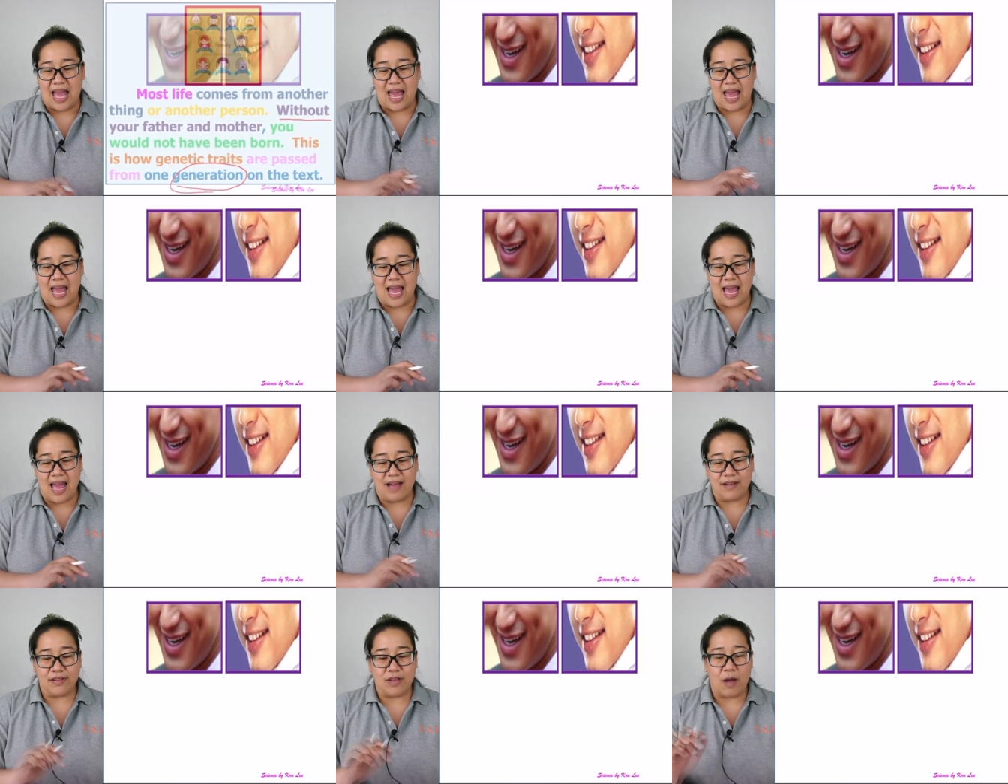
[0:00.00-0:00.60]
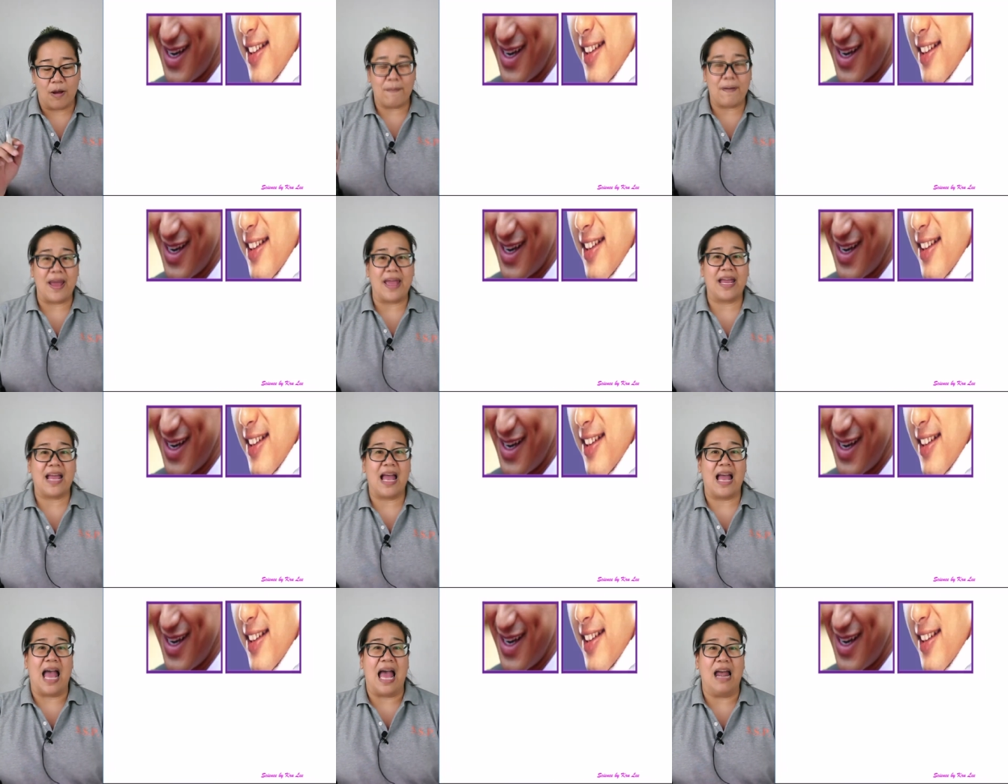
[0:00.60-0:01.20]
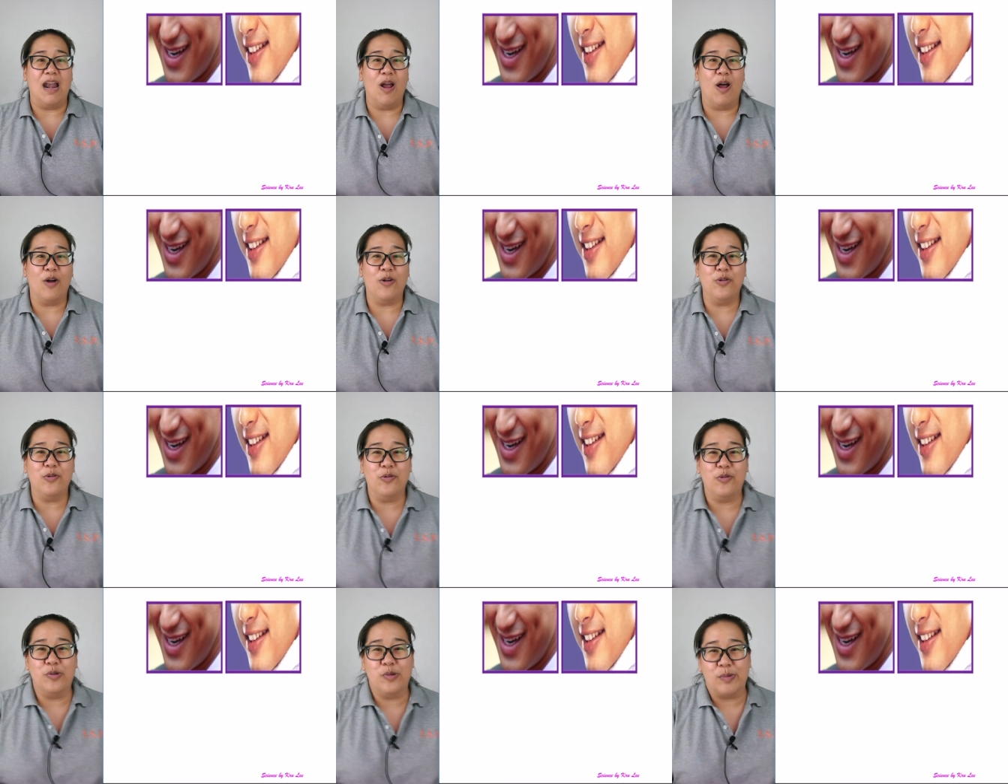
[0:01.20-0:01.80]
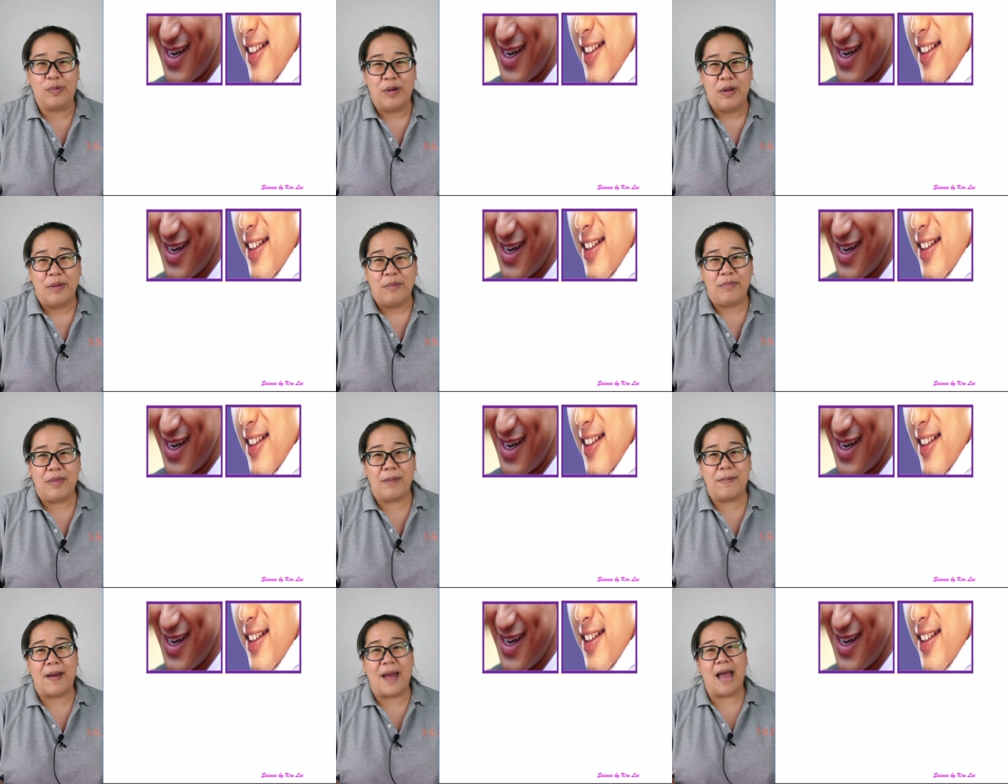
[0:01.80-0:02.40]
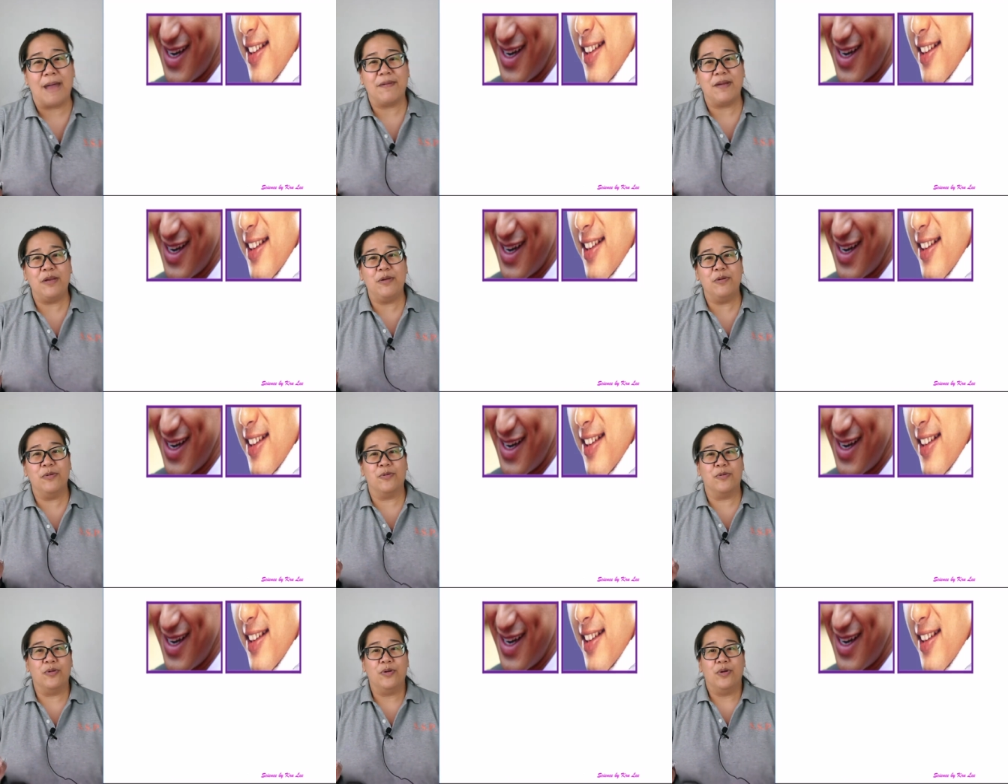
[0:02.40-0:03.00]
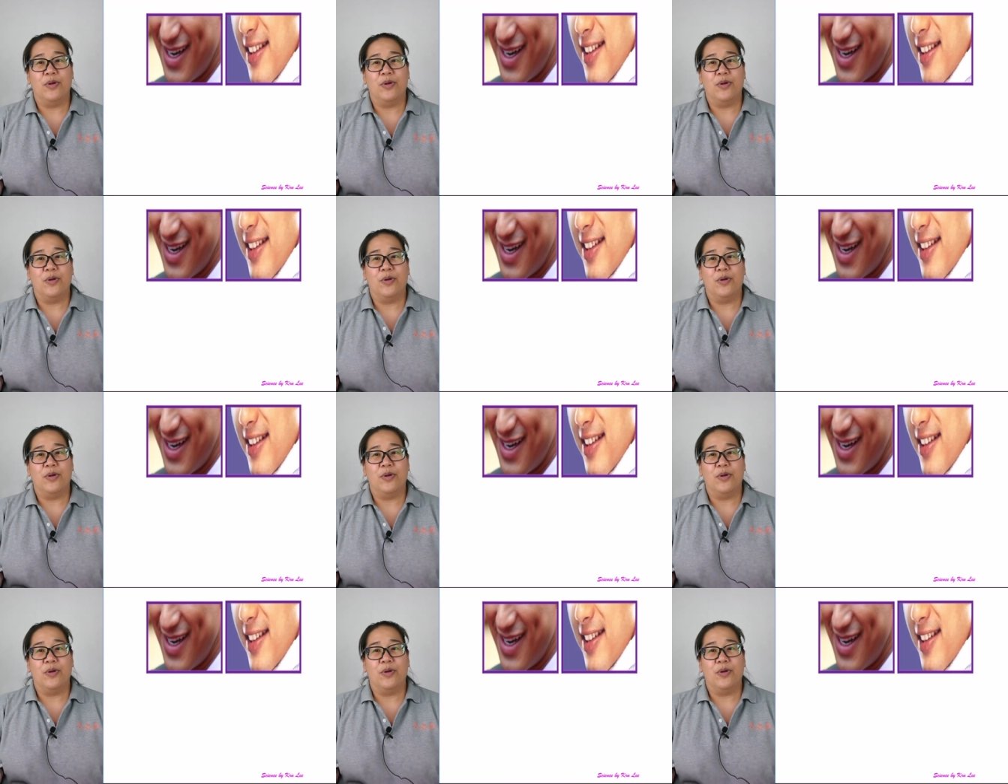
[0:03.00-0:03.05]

อ่า ต่อไปค่ะ อ่ะ ลองดูมีภาพให้ดู